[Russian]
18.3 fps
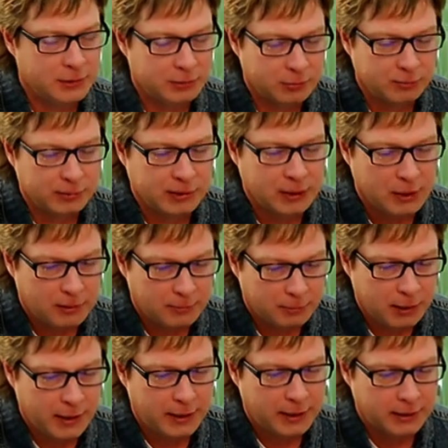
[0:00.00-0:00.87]
Почему бы
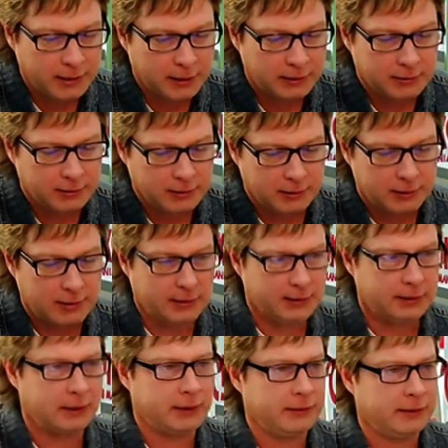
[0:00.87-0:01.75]
мэрии
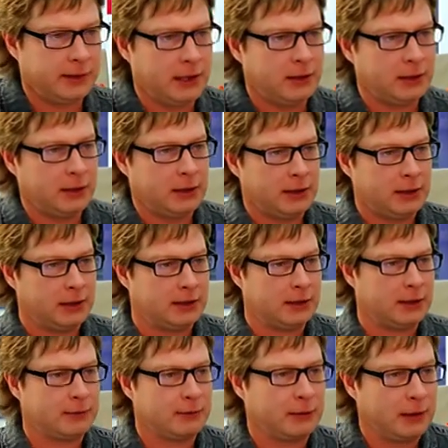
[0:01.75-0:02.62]
не, не взять и не
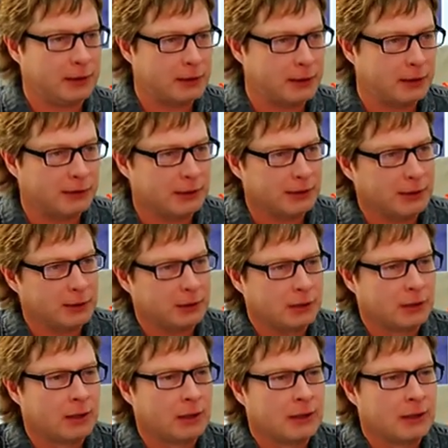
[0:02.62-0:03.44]
заасфальтировать ее?